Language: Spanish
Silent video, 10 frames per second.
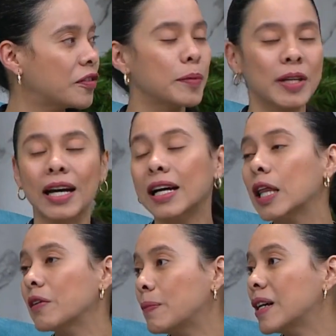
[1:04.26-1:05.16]
de la enfermedad,
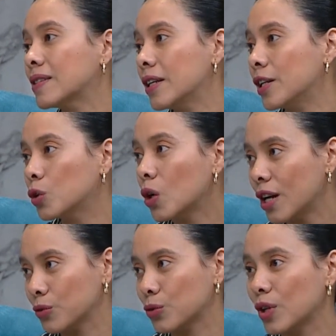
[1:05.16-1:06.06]
cada vez van saliendo
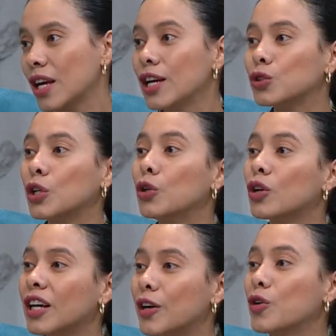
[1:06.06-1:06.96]
casos. Entonces
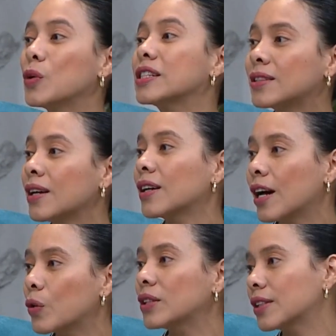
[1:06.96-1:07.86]
lo raro no es tan
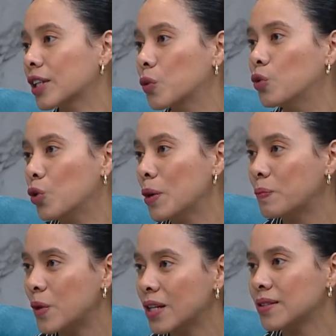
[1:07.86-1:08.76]
raro hasta que uno no
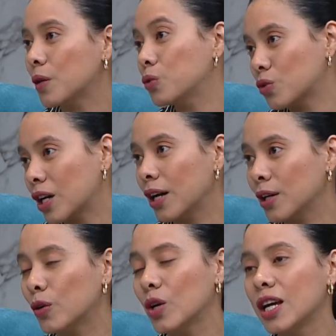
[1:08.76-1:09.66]
empieza a
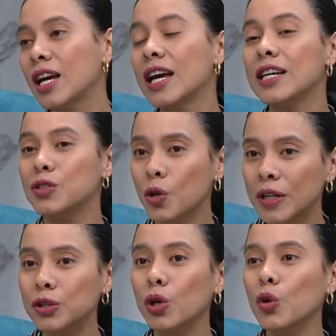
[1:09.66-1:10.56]
buscarlo,
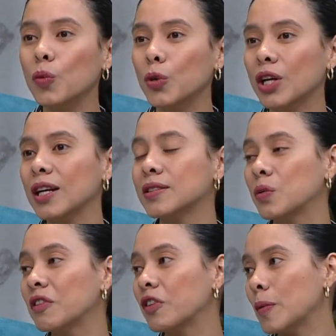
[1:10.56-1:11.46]
sobre todo porque al
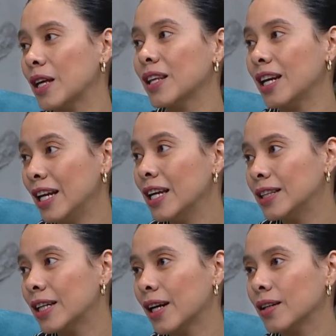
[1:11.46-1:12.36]
ser una enfermedad
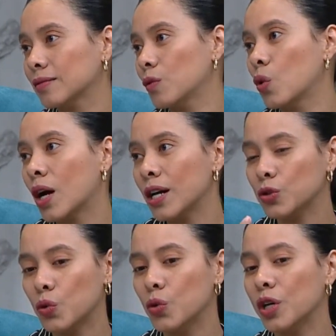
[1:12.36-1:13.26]
genética, un
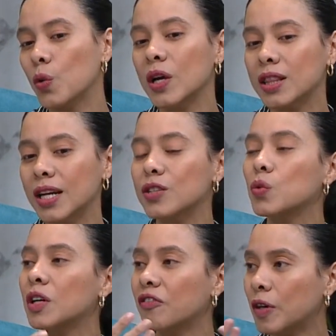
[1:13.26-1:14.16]
caso que uno encuentre
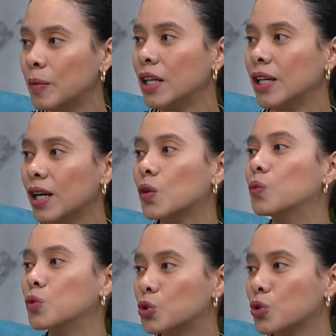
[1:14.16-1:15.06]
es una familia
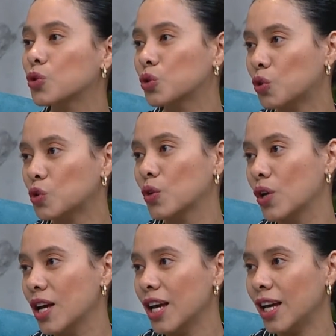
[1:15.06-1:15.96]
con muchos otros
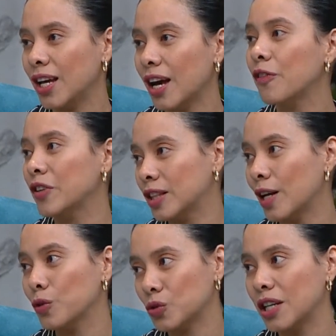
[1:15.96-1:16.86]
eh,
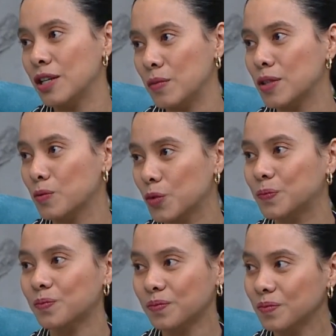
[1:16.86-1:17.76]
afectados allí mismo.
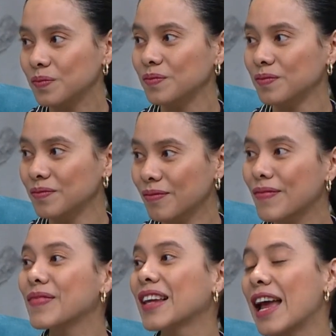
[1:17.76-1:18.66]
¿Qué es?